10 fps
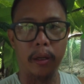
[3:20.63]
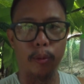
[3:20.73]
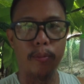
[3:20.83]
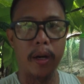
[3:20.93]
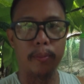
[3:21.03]

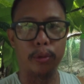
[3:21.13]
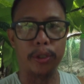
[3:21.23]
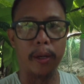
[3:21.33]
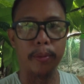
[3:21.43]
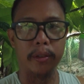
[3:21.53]
bumaha po
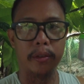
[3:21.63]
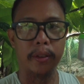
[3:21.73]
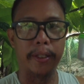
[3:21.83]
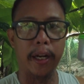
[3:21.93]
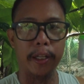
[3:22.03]
sa amin,
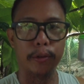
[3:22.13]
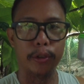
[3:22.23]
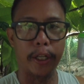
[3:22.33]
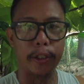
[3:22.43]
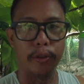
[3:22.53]
nadili
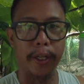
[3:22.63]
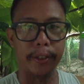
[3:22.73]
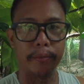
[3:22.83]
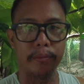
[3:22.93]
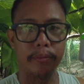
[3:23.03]
yung schedule
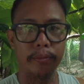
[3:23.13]
natin.